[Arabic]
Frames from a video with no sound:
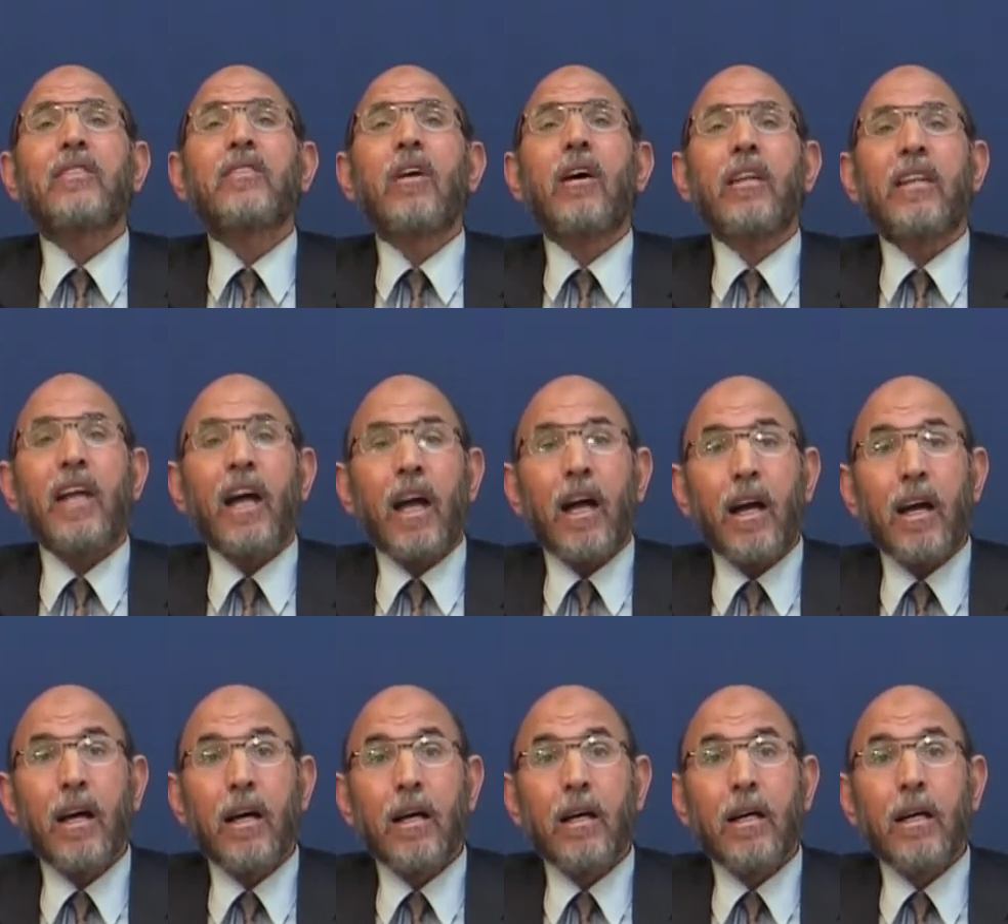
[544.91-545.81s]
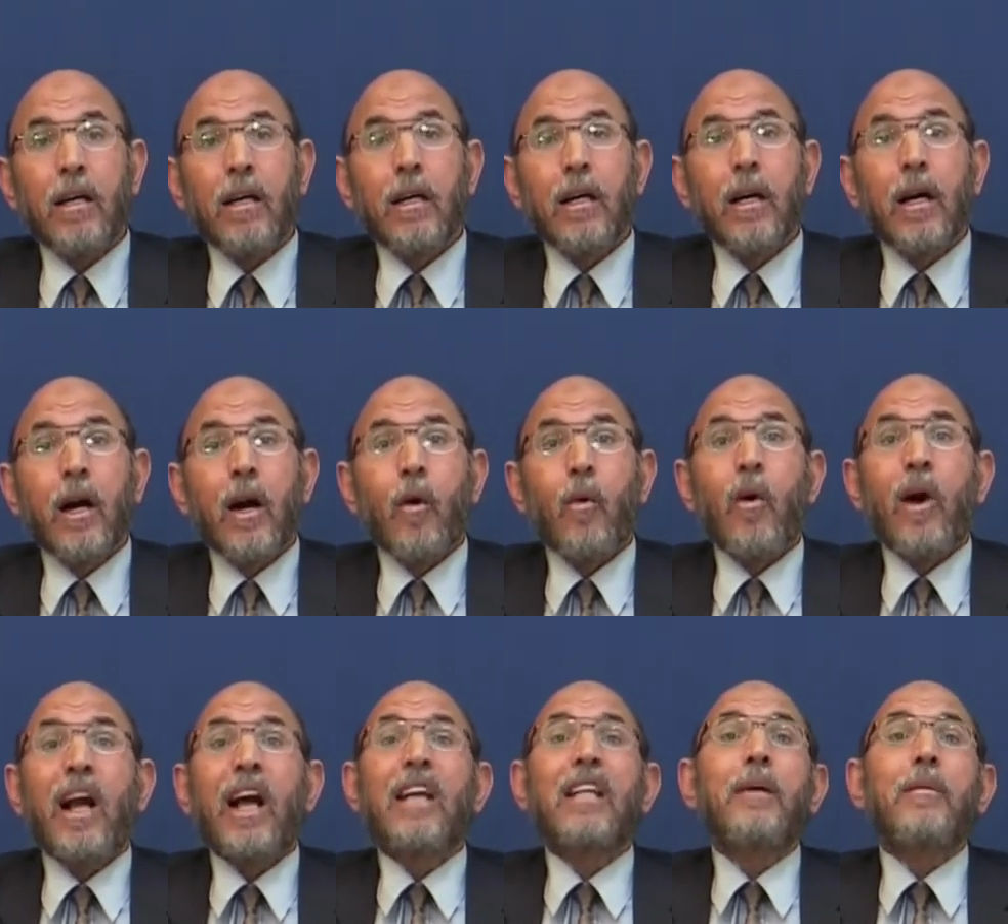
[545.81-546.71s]
صالحة
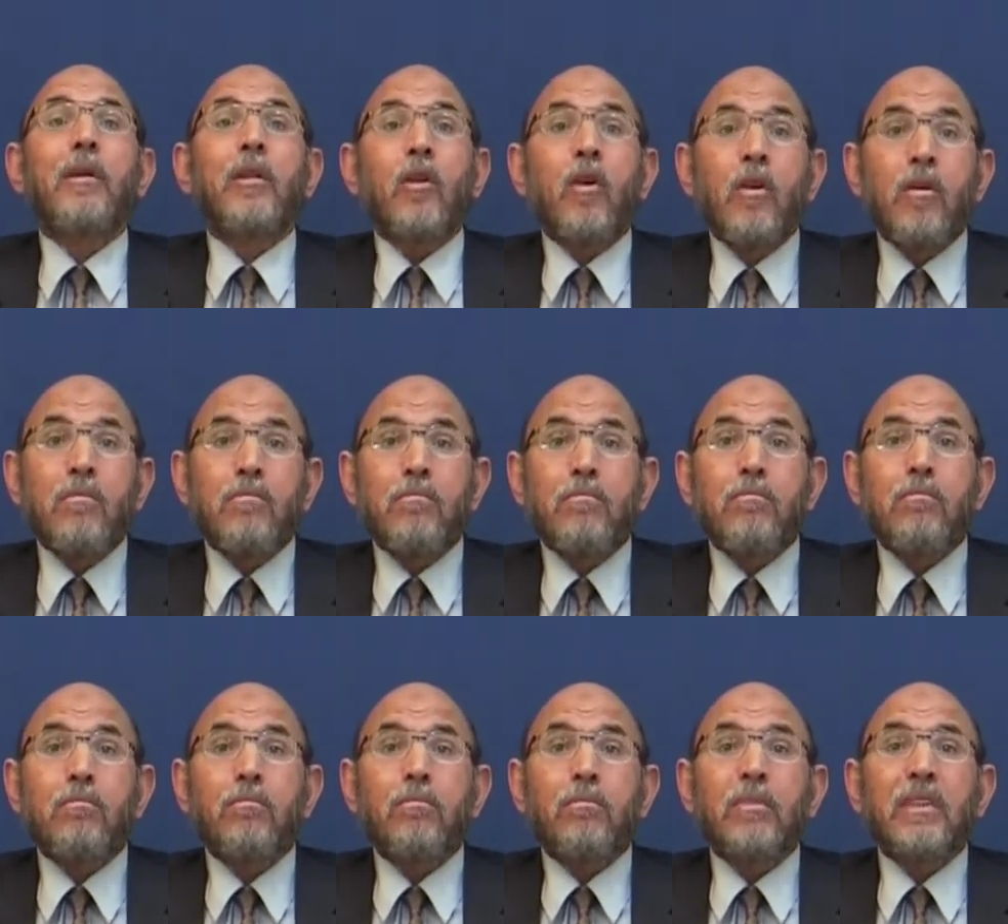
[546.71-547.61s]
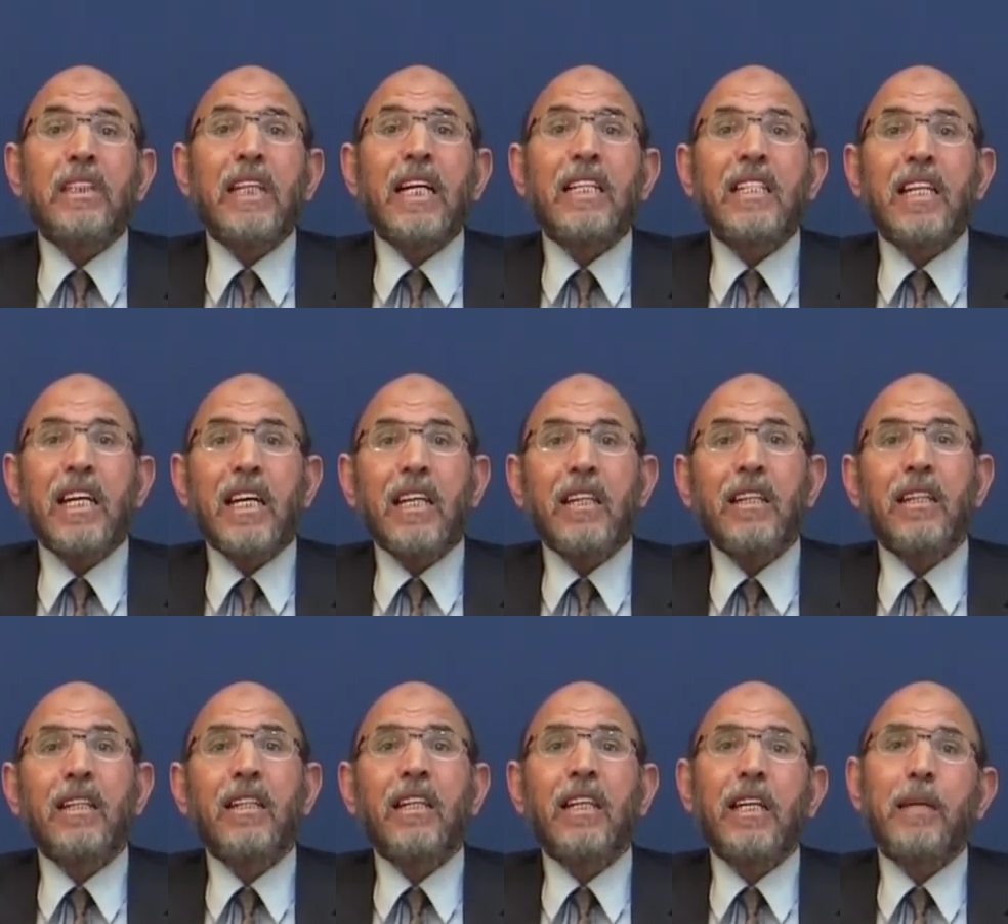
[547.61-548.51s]
وكان منهم
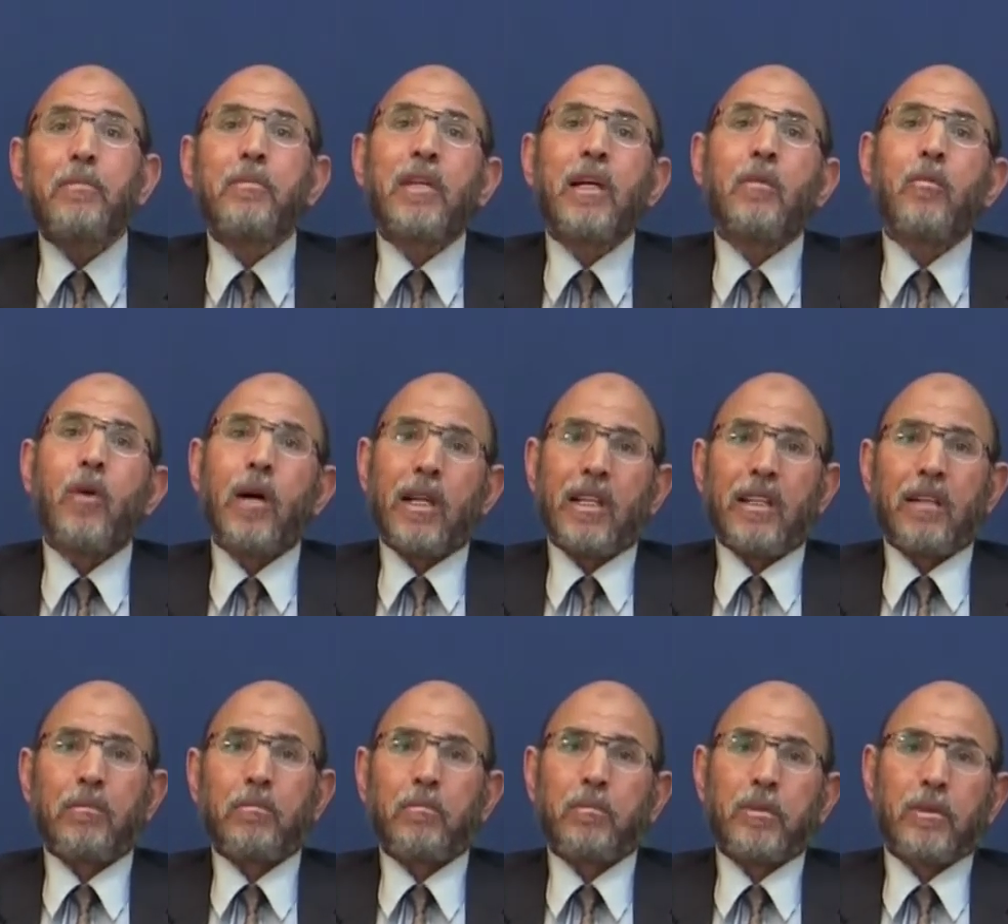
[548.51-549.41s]
يزيد ابن المهلب